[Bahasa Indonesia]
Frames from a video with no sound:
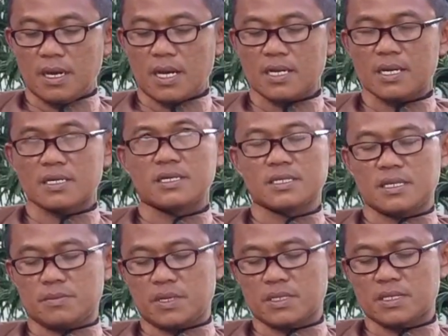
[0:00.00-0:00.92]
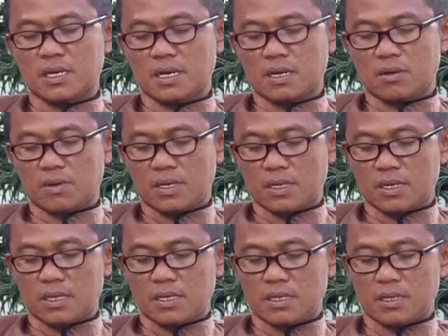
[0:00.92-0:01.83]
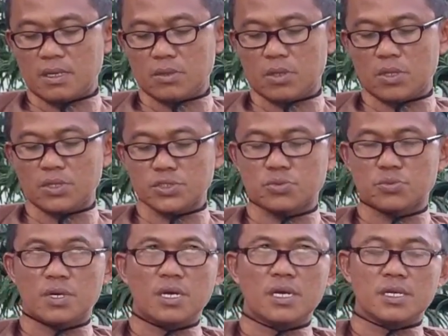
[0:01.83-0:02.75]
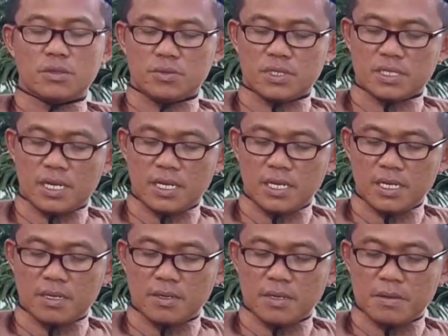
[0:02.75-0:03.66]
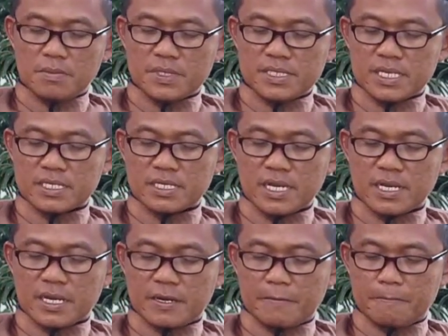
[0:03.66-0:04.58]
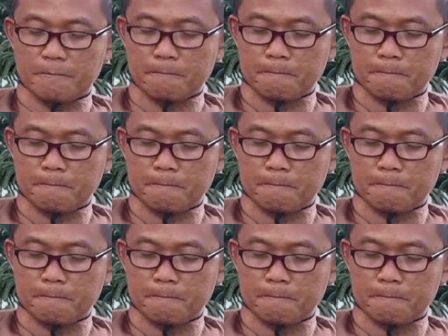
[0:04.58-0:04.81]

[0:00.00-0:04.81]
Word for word: agar kita bertakwa. Lalu Allah Subhanahu wa taala menyatakan